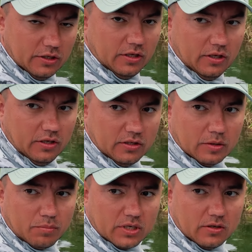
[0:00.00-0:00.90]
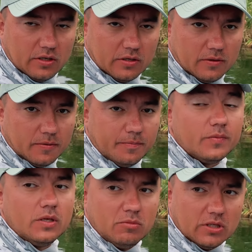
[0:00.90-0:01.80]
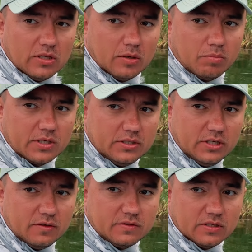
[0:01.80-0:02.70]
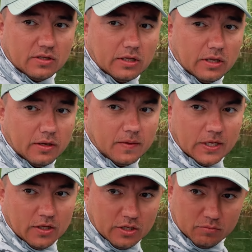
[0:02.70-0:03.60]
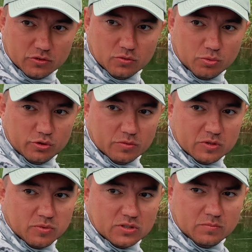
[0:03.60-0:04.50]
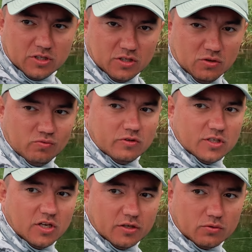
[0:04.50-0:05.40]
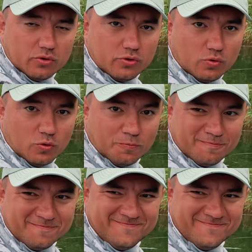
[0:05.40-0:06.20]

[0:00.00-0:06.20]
И именно на, на продире, да? Именно на продире взяла, да. Между прочим, спортсмены не увидели эту щуку,